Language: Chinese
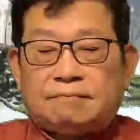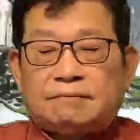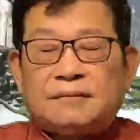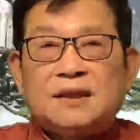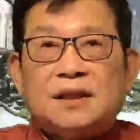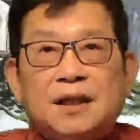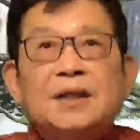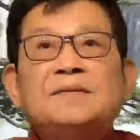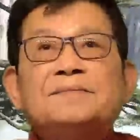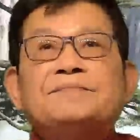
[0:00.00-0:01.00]
第
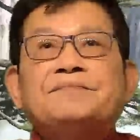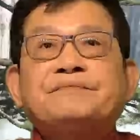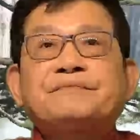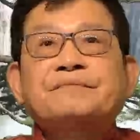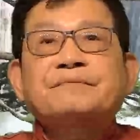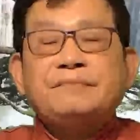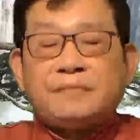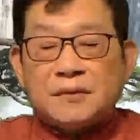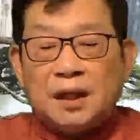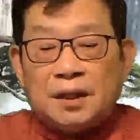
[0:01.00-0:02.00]
一，
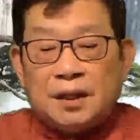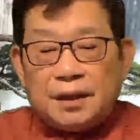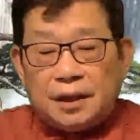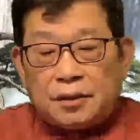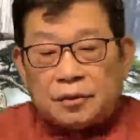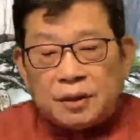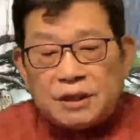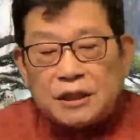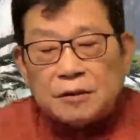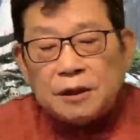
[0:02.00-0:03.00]
印度疫
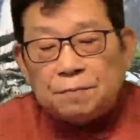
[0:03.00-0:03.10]
情